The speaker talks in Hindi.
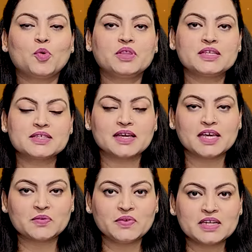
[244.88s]
होने के
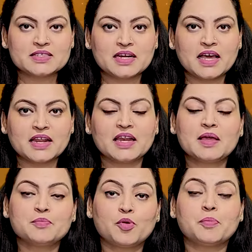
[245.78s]
संकेत भी नजर आ रहे
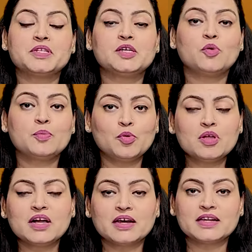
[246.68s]
हैं प्रॉपर्टी कोई
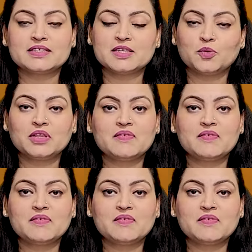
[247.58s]
बुक करनी सी